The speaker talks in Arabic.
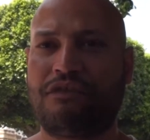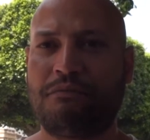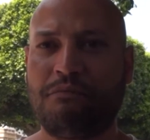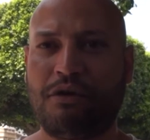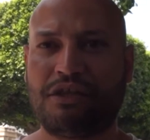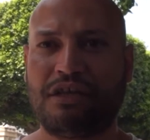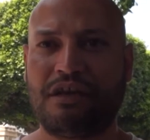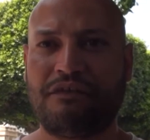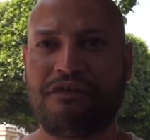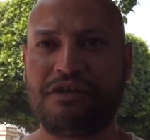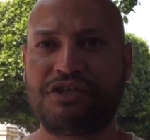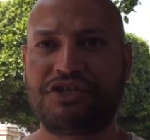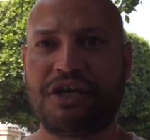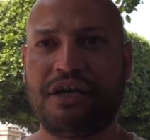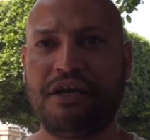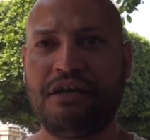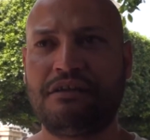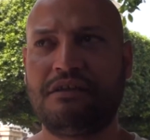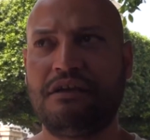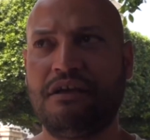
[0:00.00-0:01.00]
في مختلف
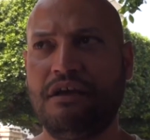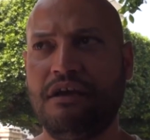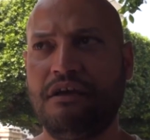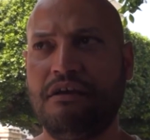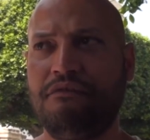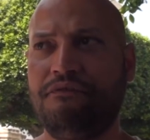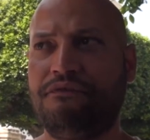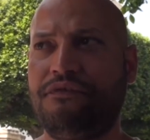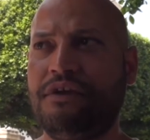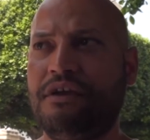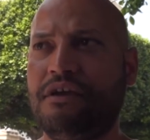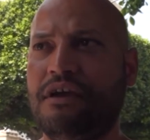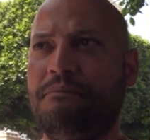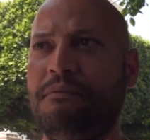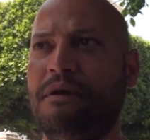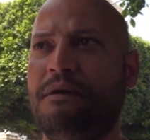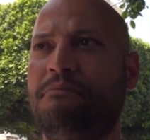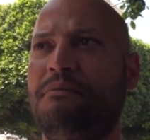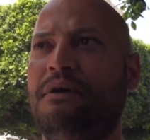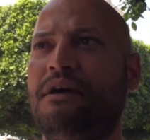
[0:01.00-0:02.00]
الجهات في
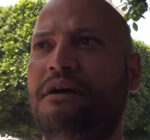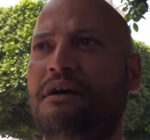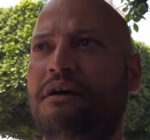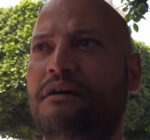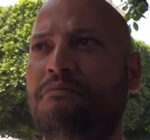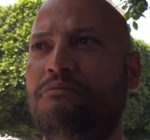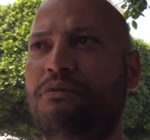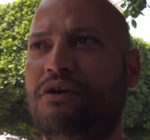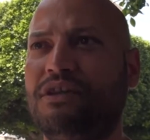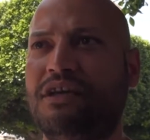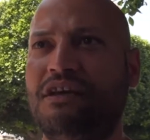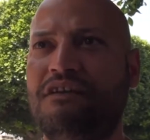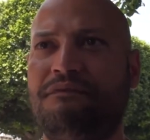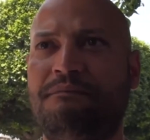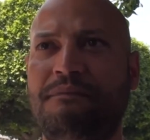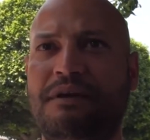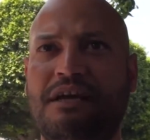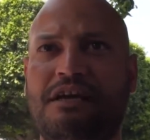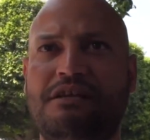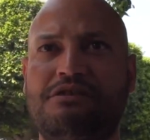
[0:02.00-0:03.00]
امام مختلف
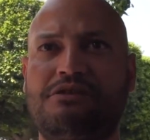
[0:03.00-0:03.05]
مراكز